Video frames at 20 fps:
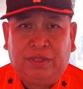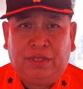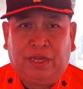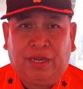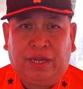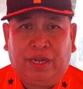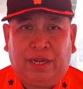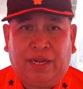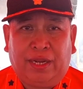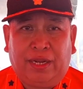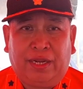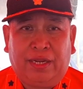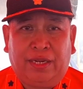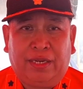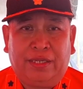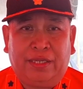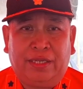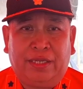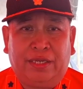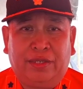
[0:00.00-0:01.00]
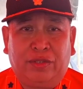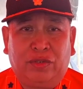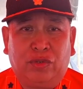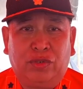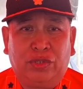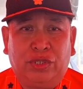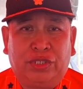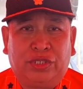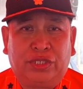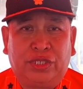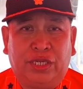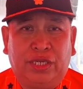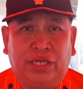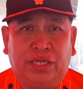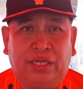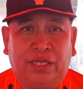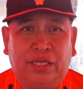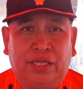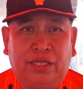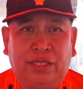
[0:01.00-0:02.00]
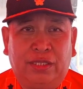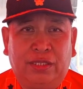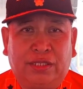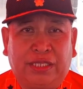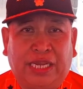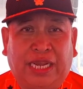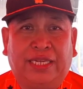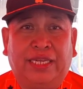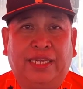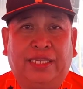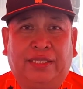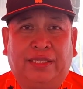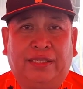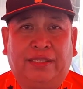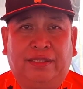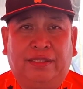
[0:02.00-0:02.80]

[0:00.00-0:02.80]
nah, dengan kondisi sakit.